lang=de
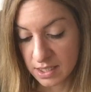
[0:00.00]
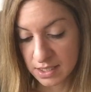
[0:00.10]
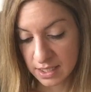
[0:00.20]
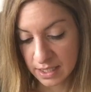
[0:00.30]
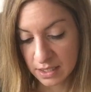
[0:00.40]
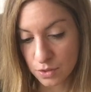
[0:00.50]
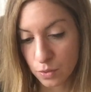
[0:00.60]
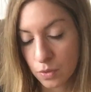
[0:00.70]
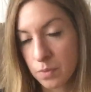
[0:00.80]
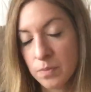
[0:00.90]
Es geht
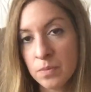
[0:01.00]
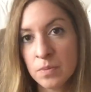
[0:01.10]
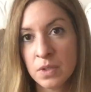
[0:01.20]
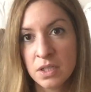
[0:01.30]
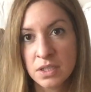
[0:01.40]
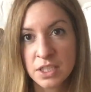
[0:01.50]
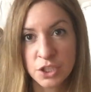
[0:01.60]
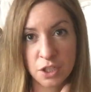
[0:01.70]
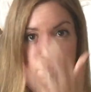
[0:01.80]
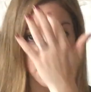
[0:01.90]
um äh, die
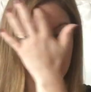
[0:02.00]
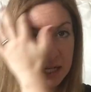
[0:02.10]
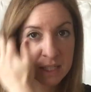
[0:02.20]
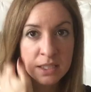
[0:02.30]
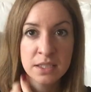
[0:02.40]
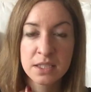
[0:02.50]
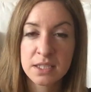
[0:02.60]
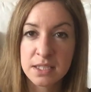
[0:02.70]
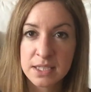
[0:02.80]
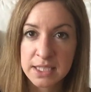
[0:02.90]

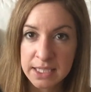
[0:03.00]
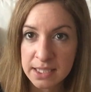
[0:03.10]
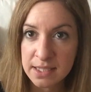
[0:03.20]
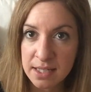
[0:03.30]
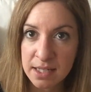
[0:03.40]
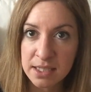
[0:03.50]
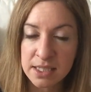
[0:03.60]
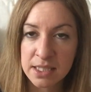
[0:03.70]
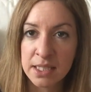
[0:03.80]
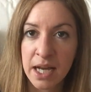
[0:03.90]
Schriftstellerin Tirza,
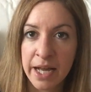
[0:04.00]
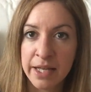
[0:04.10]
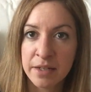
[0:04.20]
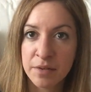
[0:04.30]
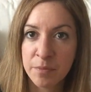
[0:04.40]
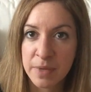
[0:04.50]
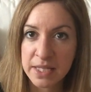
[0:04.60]
die einen